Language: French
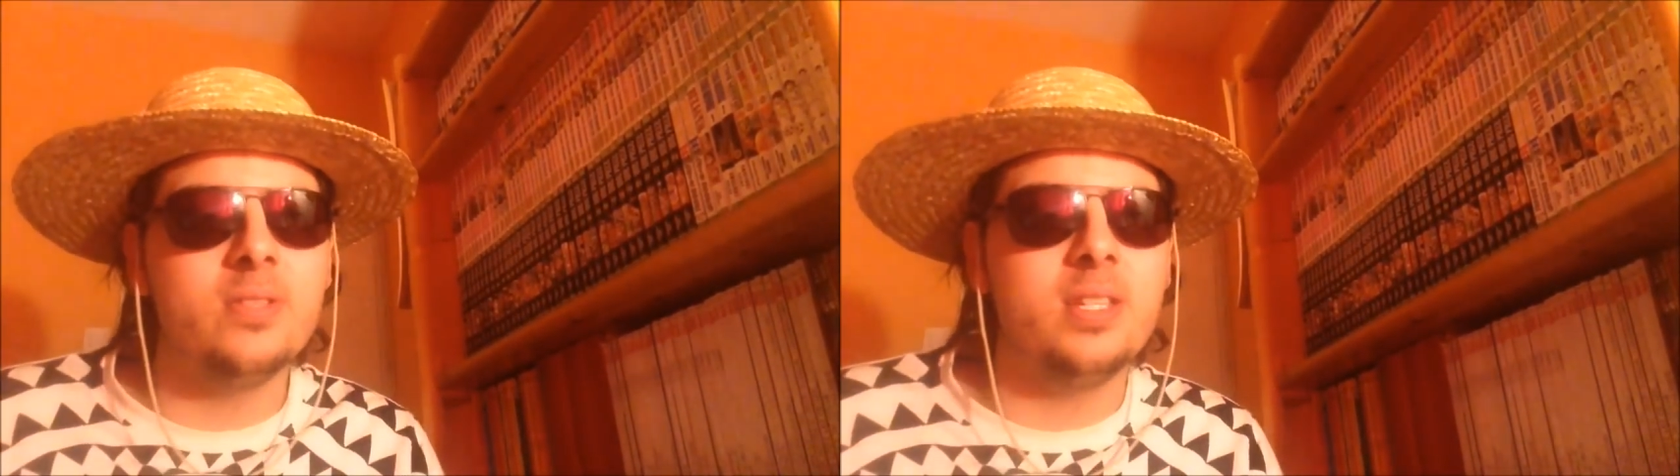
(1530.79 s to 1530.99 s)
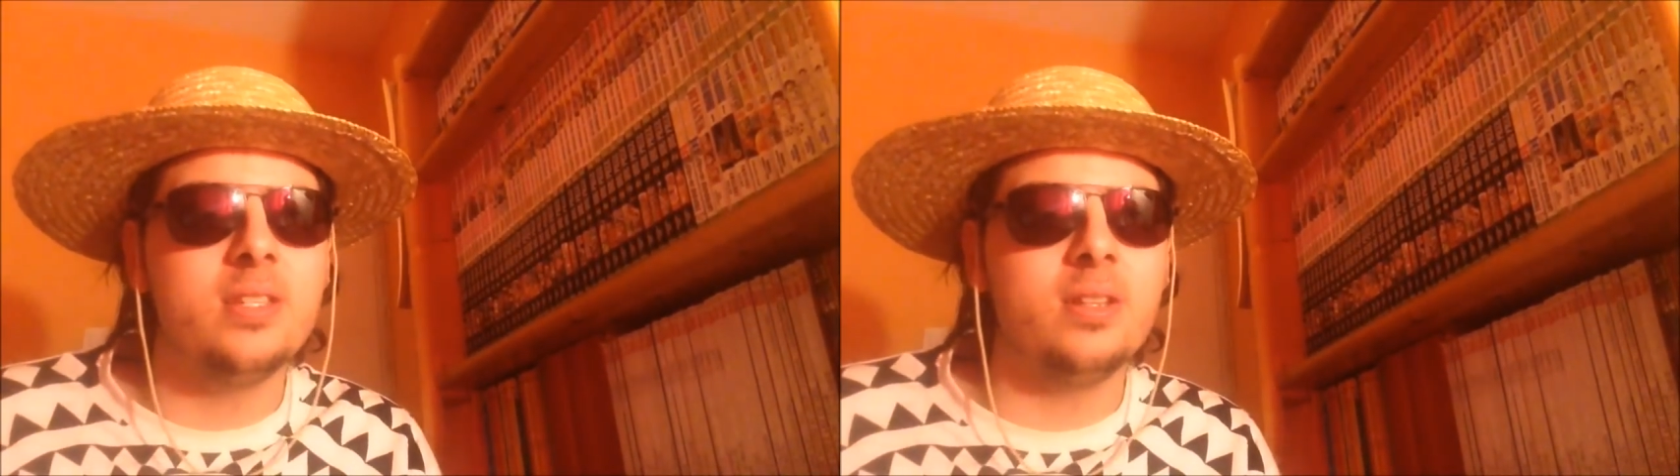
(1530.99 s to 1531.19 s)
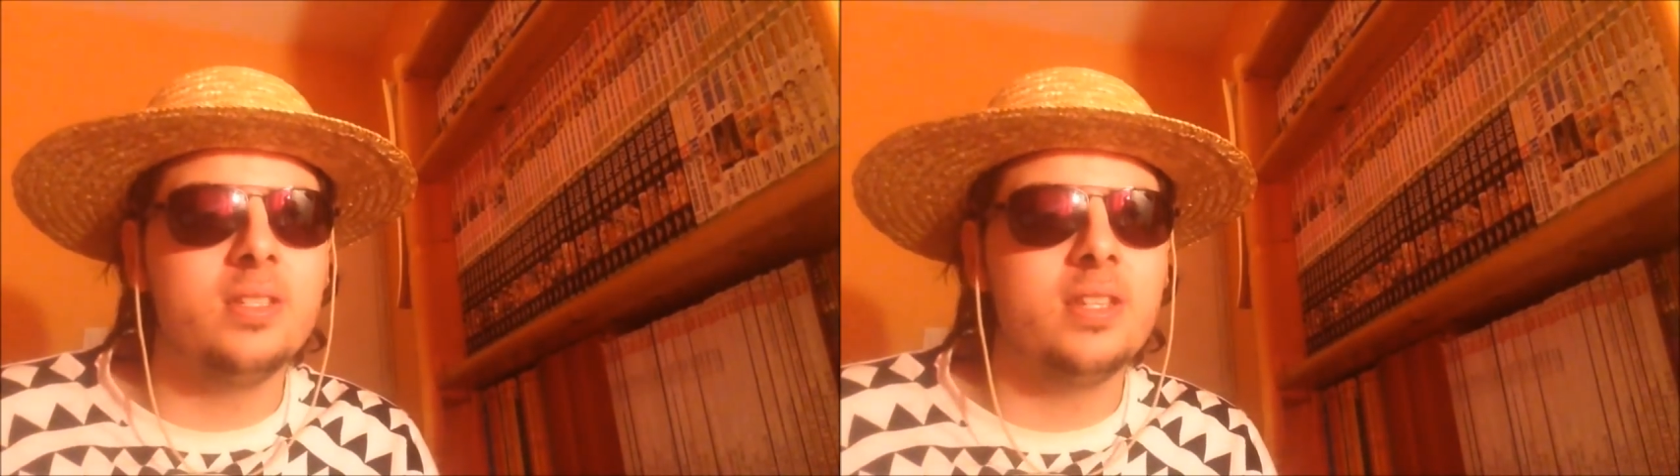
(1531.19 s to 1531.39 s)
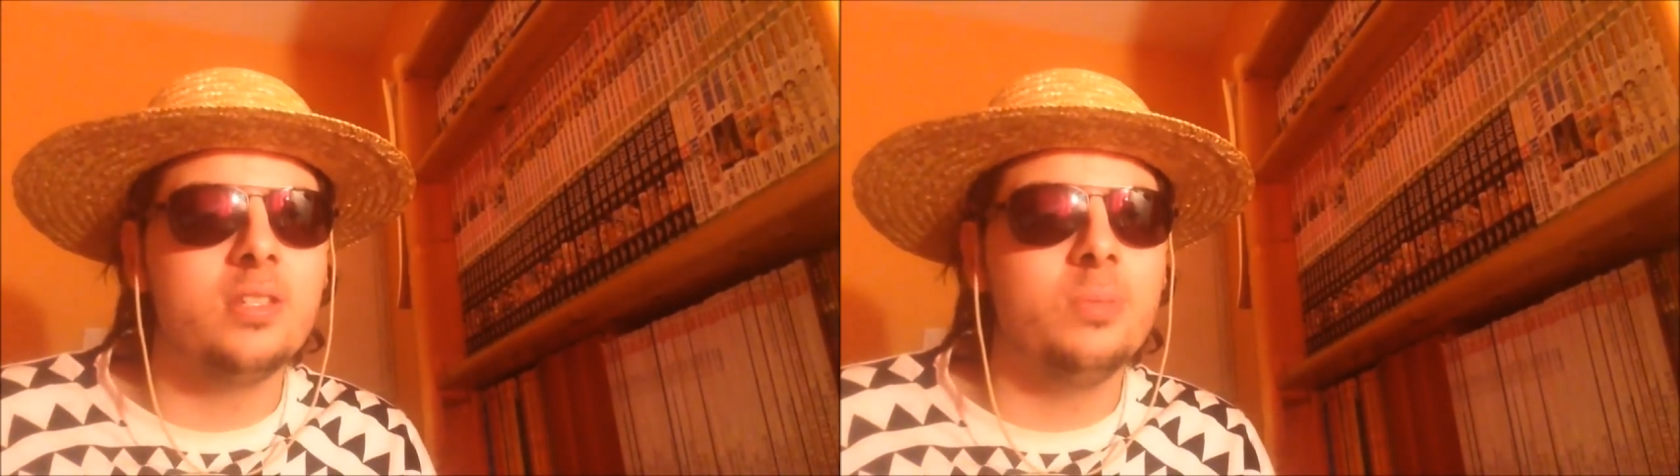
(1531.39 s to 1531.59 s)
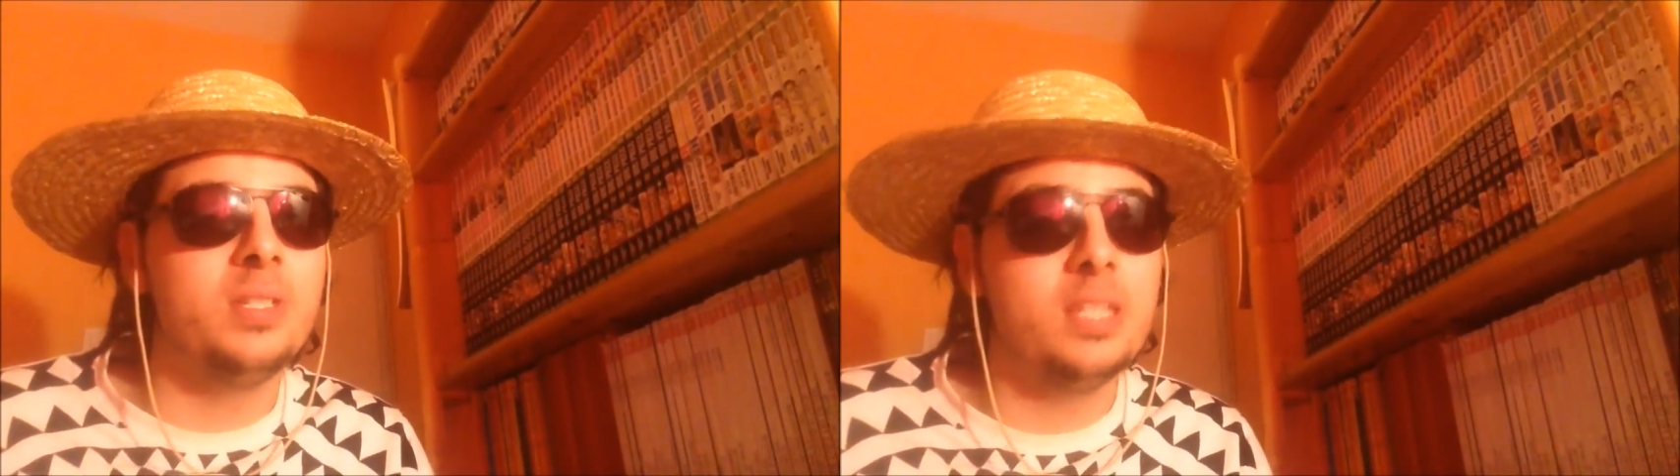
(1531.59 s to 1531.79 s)
aussi est sorti cette
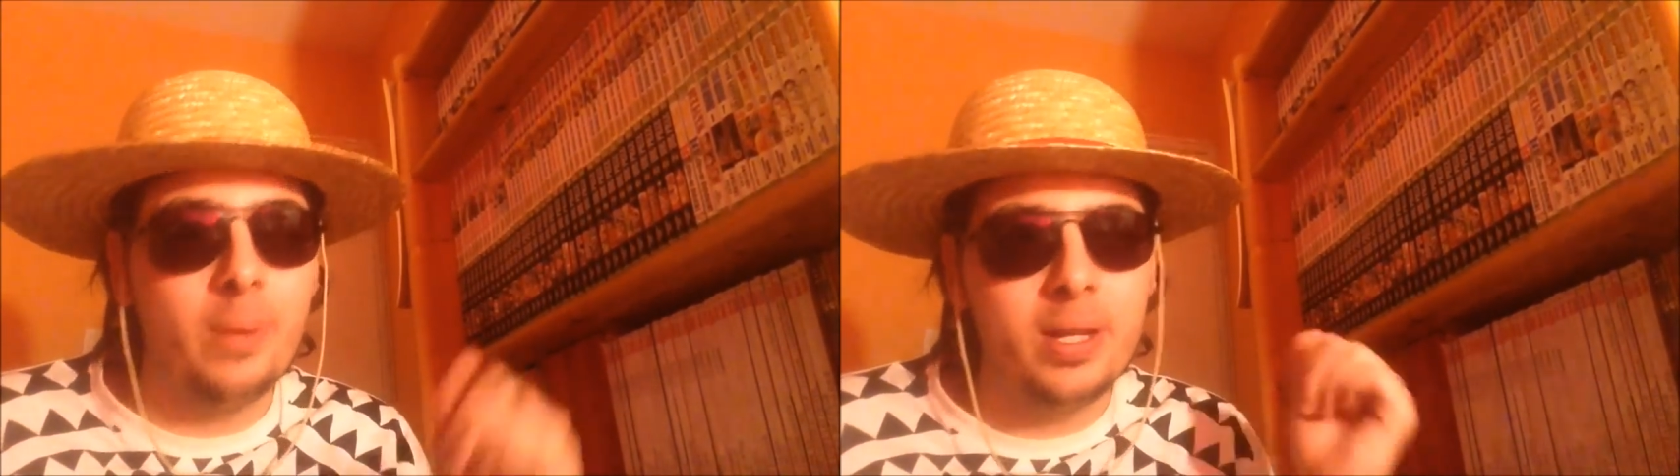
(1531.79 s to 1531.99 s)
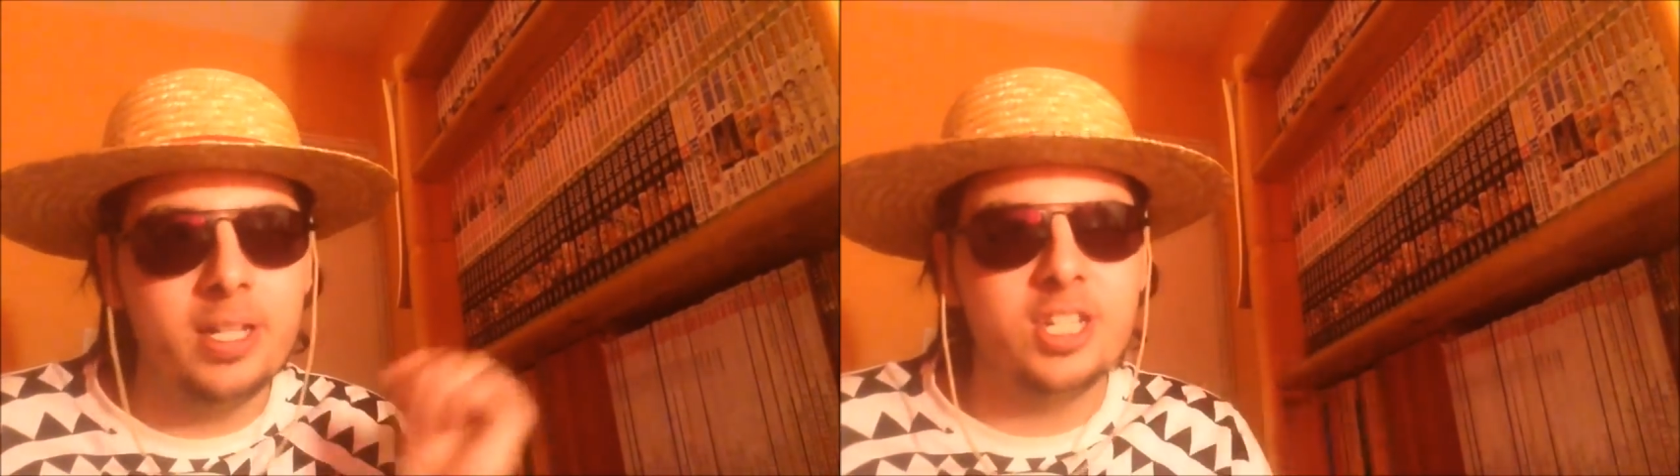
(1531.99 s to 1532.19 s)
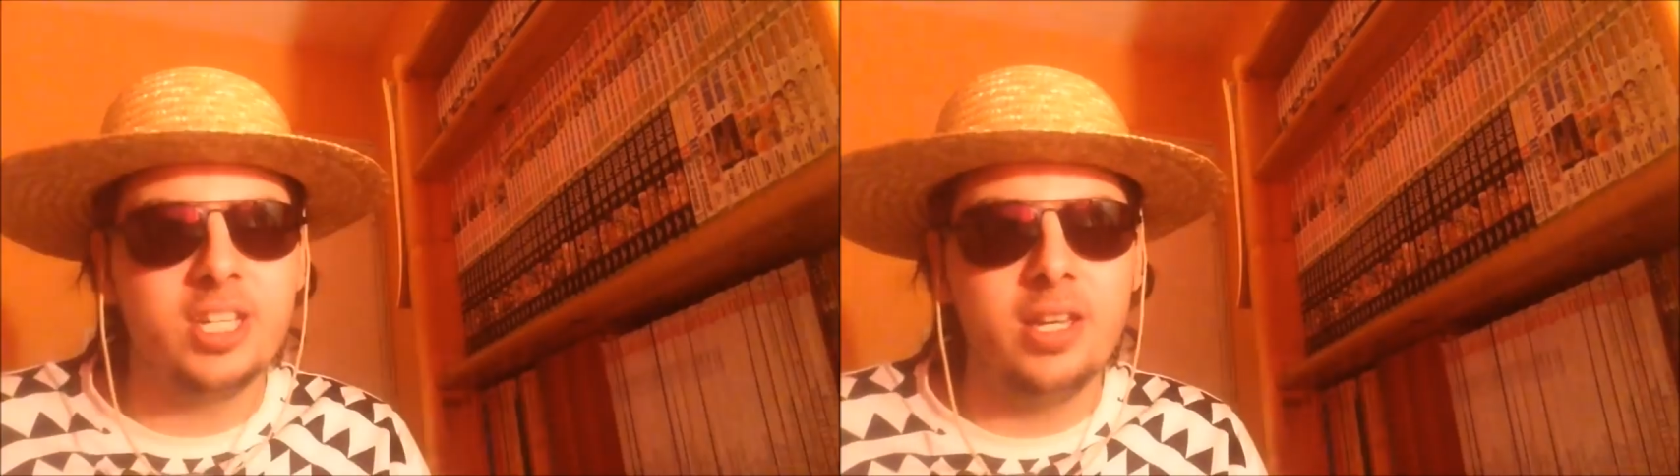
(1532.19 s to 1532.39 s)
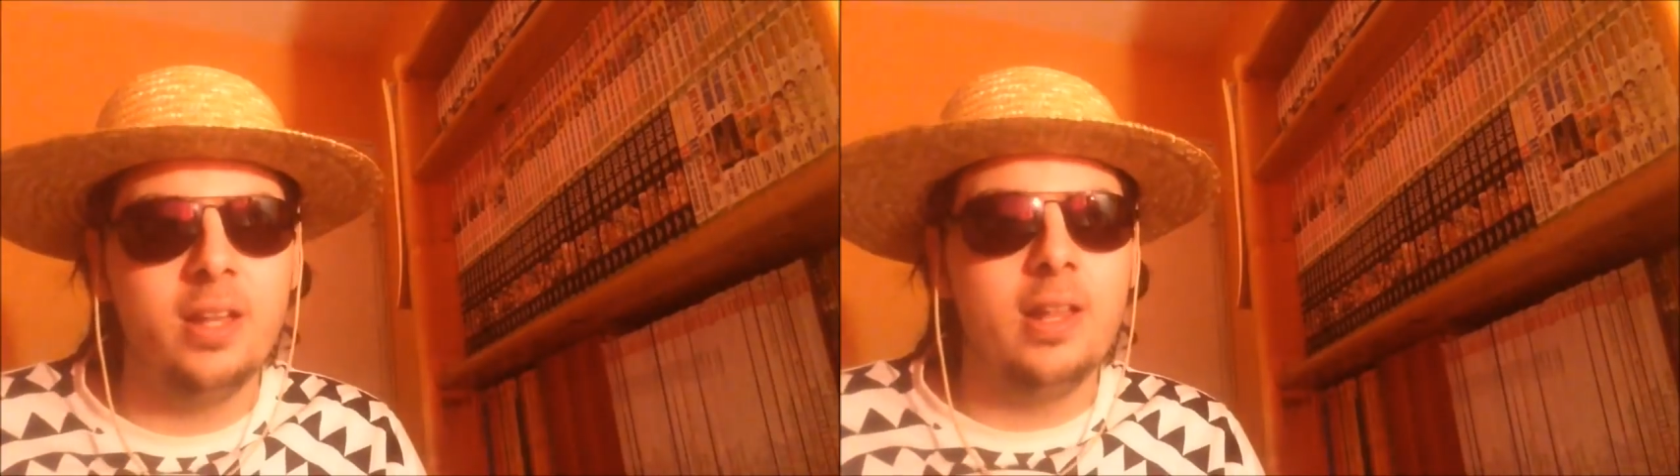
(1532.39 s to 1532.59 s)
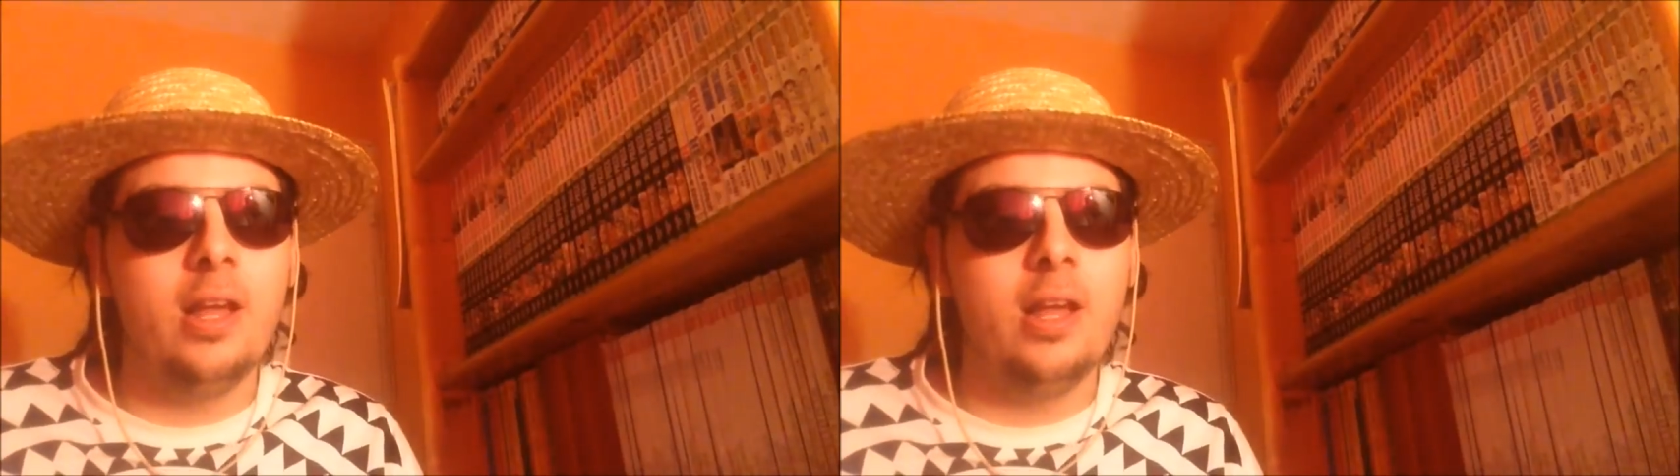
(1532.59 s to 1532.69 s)
semaine, n'hésitez pas à aller le checker.